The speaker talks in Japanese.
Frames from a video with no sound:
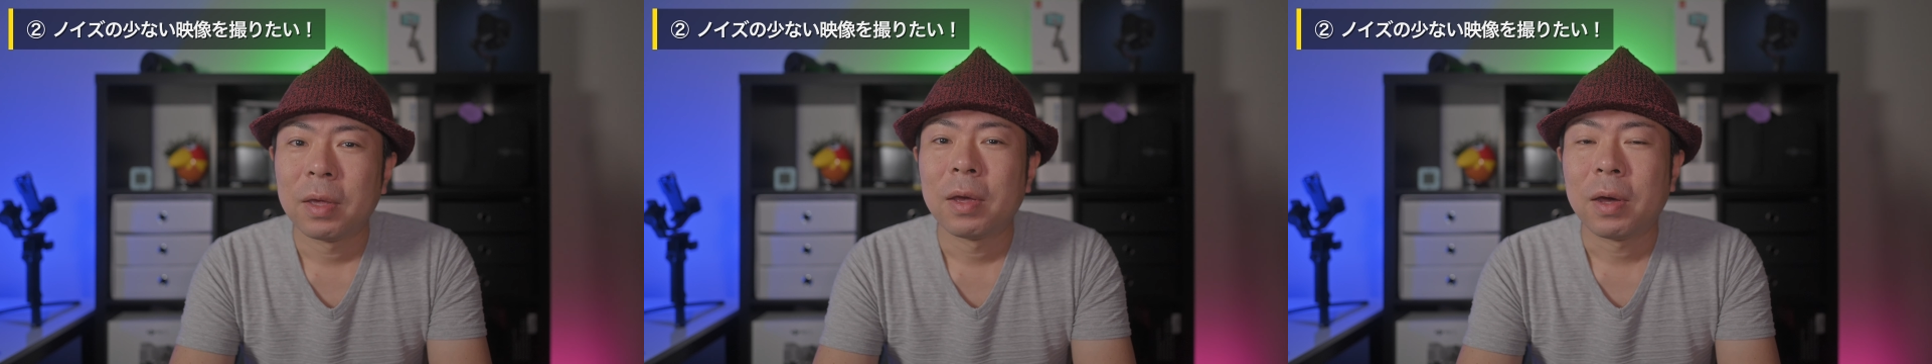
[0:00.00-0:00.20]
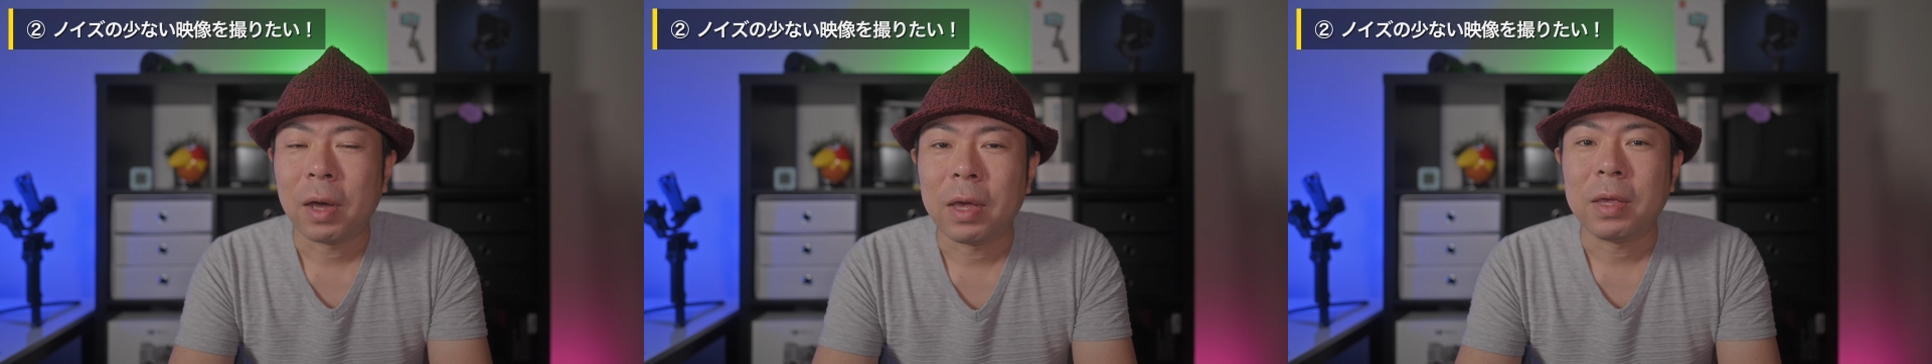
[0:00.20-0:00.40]

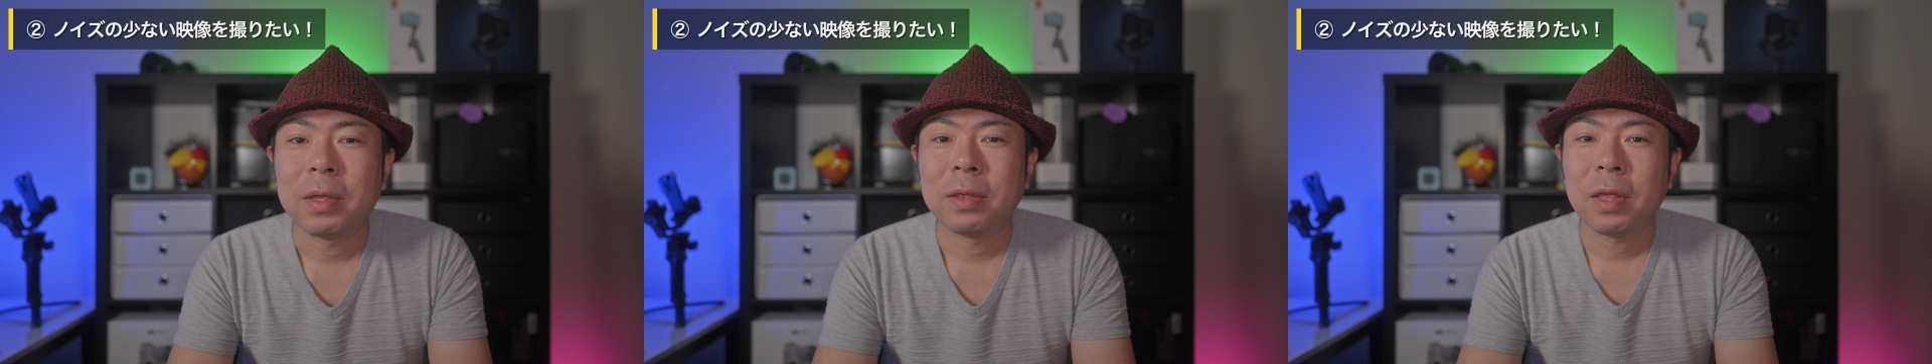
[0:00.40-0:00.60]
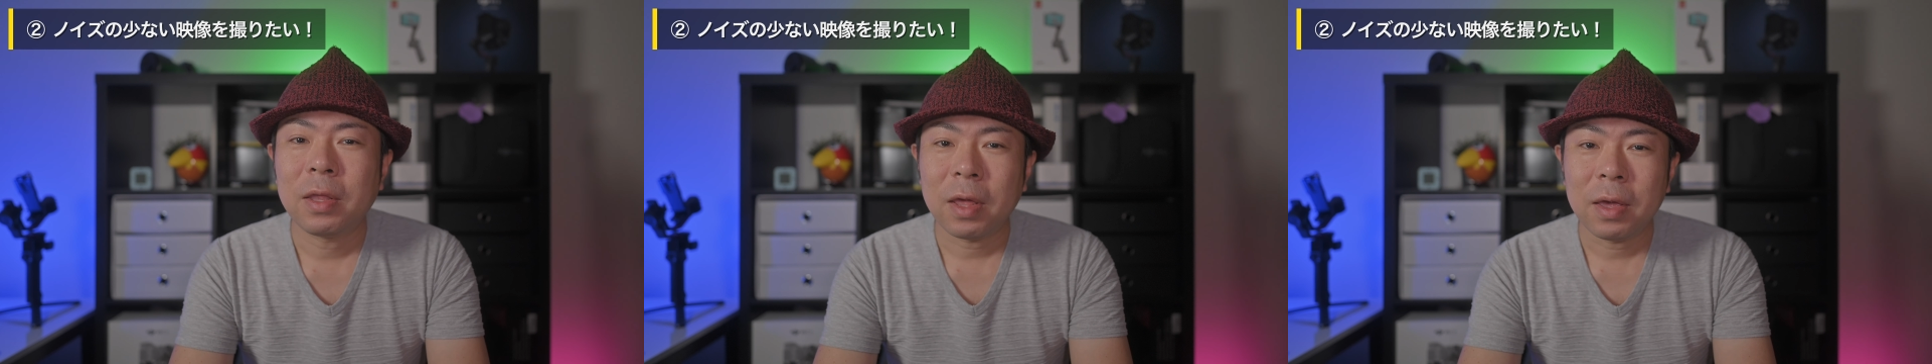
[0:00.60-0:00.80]
はい。
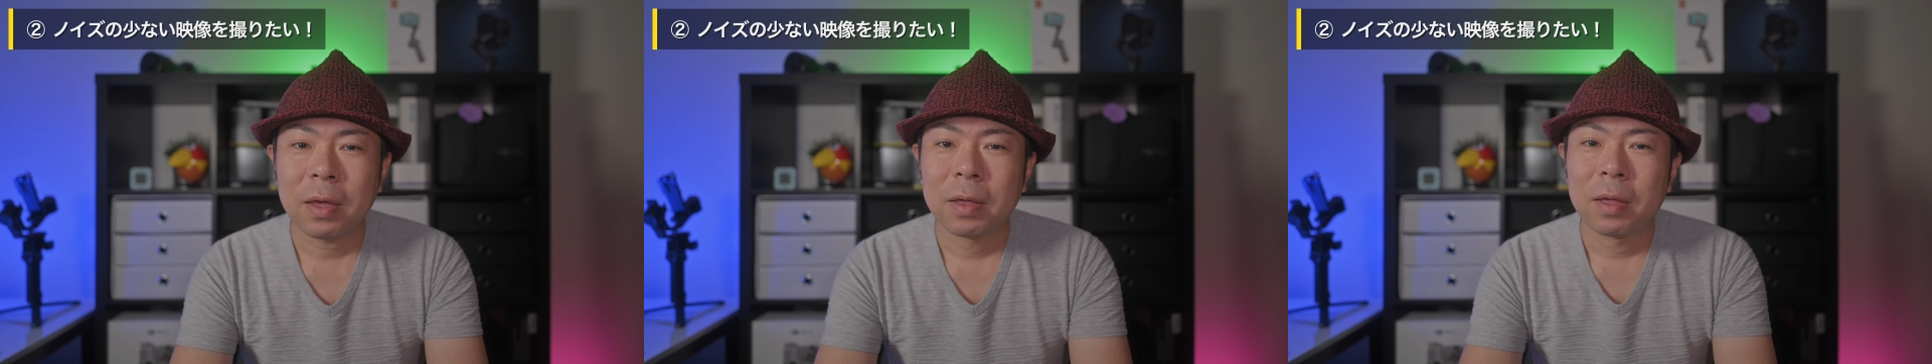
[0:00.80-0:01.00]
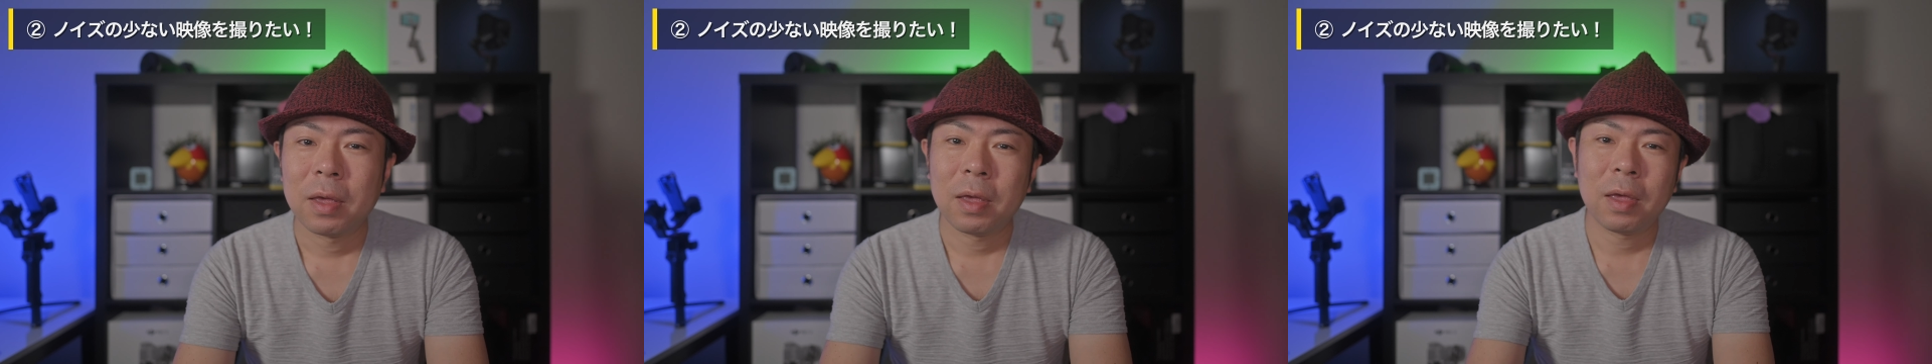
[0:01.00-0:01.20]
で
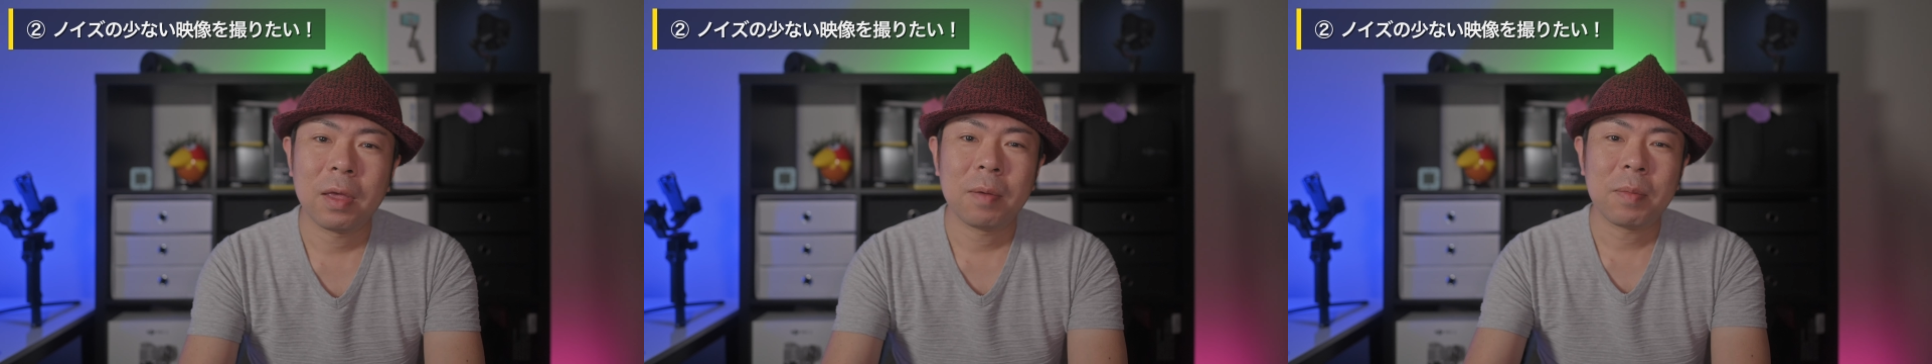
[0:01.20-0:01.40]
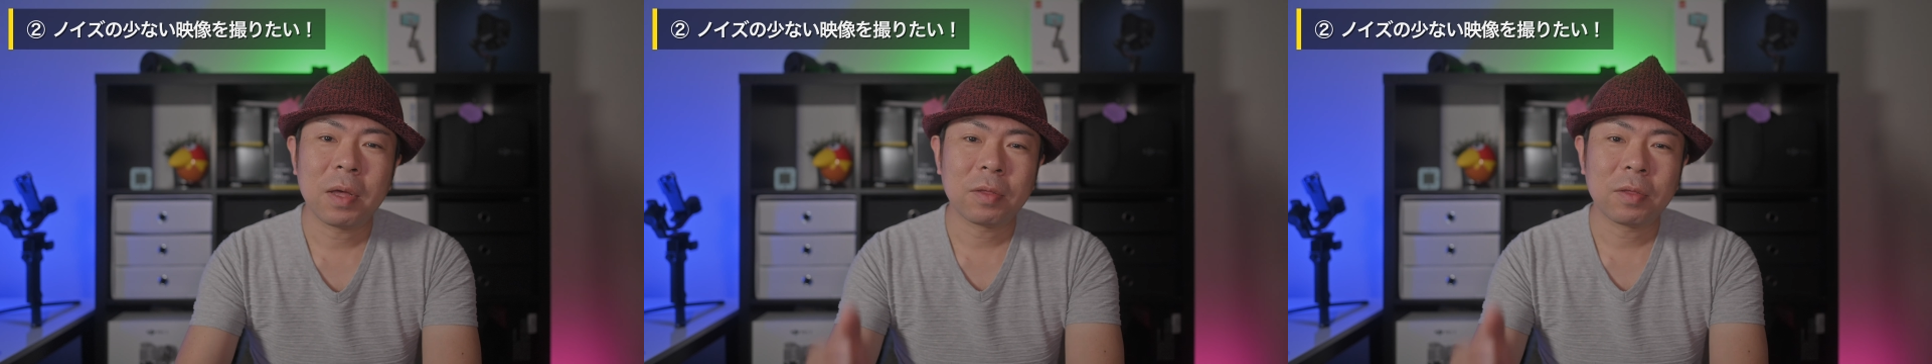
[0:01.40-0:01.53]
ね、えー、